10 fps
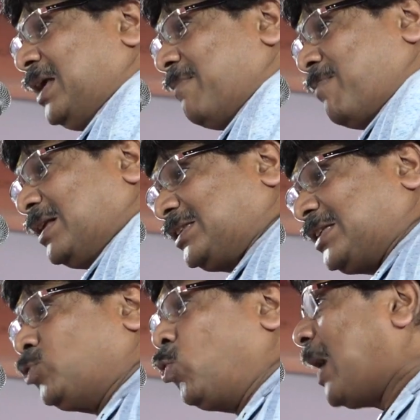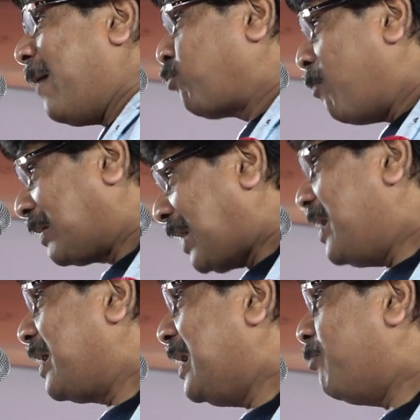ये मंच से झूठ आपको
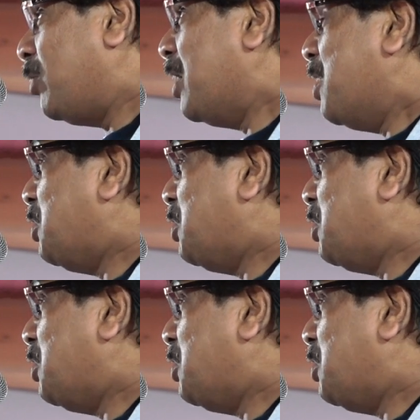बताने के लिए बोले